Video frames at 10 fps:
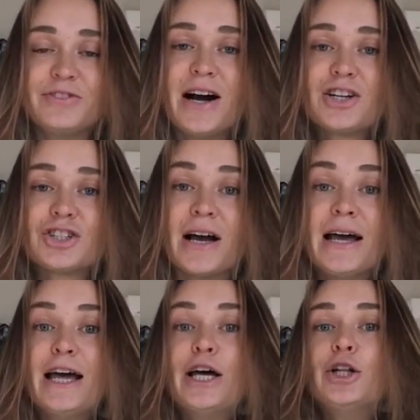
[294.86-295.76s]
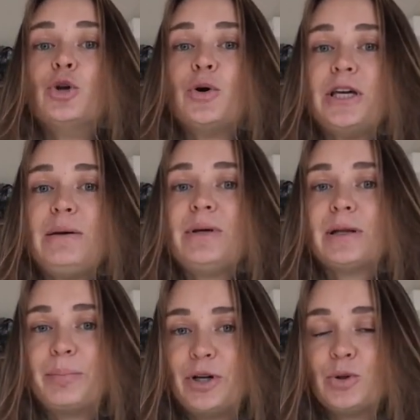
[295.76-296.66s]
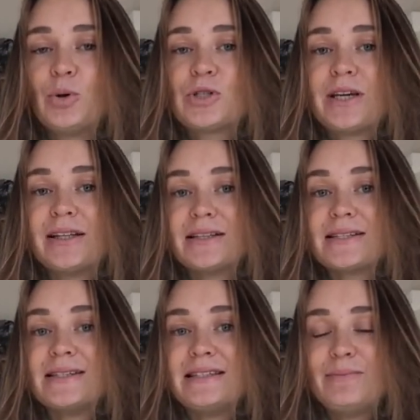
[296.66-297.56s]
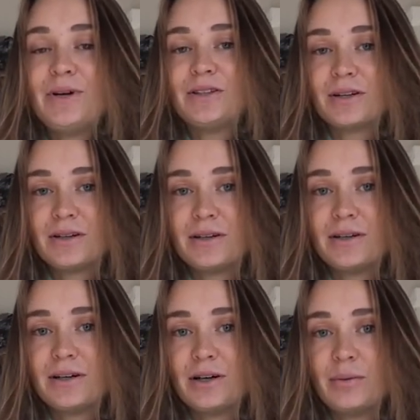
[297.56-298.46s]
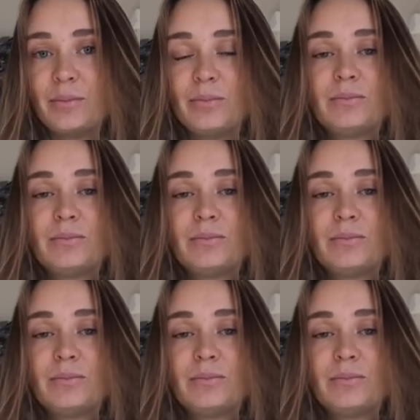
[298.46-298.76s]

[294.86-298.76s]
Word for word: важно, но именно при носке этот сантиметр э,